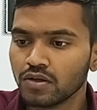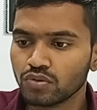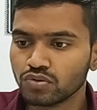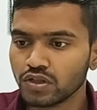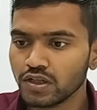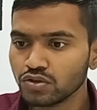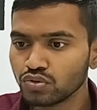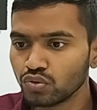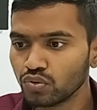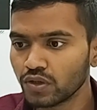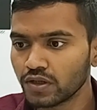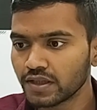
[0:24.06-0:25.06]
तो चलिए
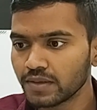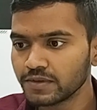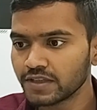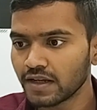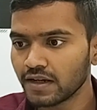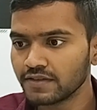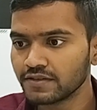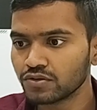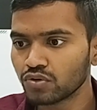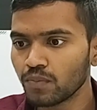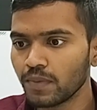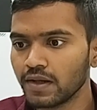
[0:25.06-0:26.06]
शुरू करते हैं इस एनालिसिस
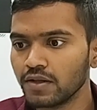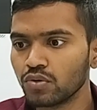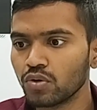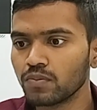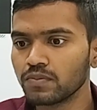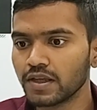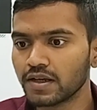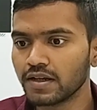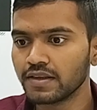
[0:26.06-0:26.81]
को पहले तो हम देख